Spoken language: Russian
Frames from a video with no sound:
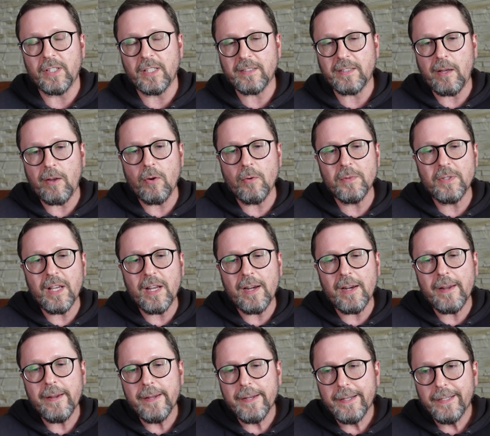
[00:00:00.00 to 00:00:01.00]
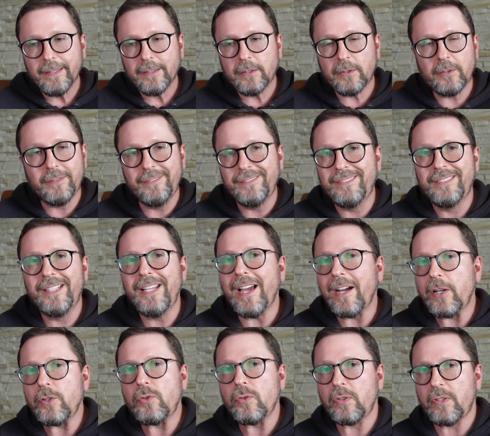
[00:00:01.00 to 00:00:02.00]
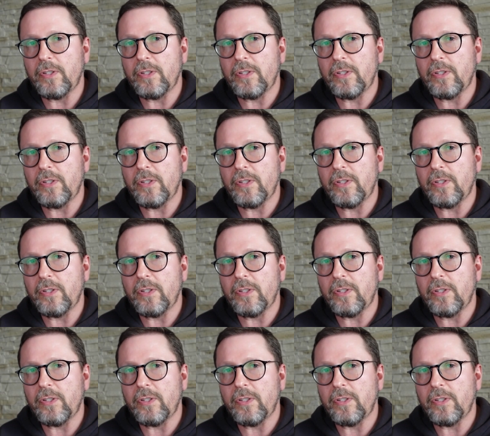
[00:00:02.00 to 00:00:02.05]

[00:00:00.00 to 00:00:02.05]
На самом деле, я хочу